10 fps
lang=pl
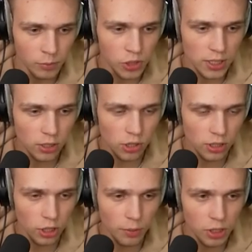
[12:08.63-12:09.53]
Przez to, że
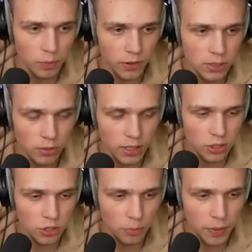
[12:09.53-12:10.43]
ten robot powstał, on
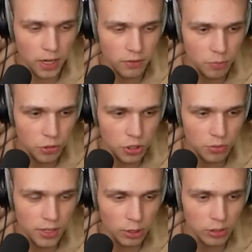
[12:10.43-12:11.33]
jakieś opary
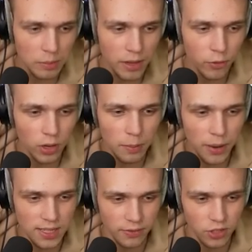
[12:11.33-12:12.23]
wypuścił i ja tutaj miałem w ogóle
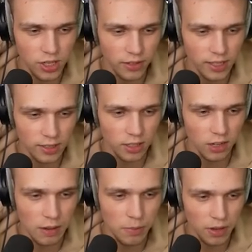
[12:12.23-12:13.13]
bazę w drzewie, tak
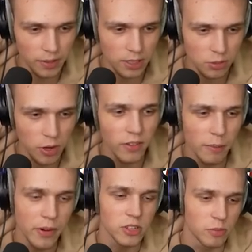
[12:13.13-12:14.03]
tylko wam powiem. Teraz już mogę wam
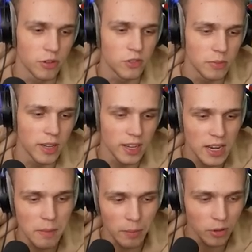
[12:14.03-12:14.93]
no powiedzieć, bo tak. już w sumie jej
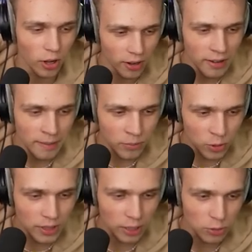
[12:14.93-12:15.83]
nie mam, no.
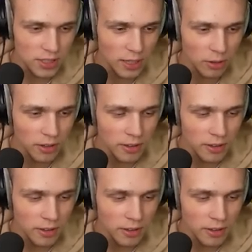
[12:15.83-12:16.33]
Tutaj, ja tu widziałem stało...